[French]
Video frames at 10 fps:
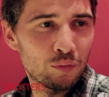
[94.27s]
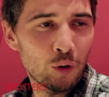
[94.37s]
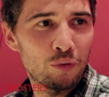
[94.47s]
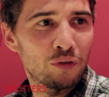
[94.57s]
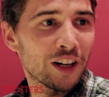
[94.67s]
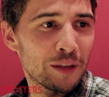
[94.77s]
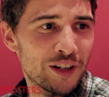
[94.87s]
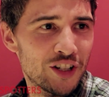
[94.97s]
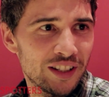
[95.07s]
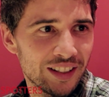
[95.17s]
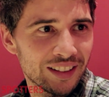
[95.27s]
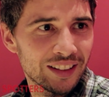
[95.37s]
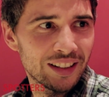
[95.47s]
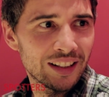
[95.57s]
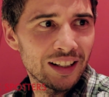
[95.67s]
pour pouvoir imaginer.
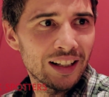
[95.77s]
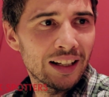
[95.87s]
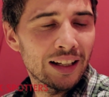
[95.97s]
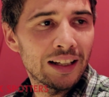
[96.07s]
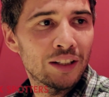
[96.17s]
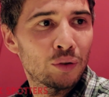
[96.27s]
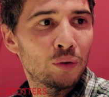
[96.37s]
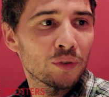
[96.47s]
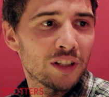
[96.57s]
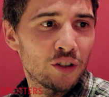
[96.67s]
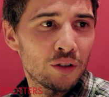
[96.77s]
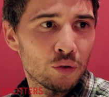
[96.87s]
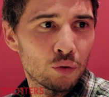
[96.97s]
Et ce dont ces jeunes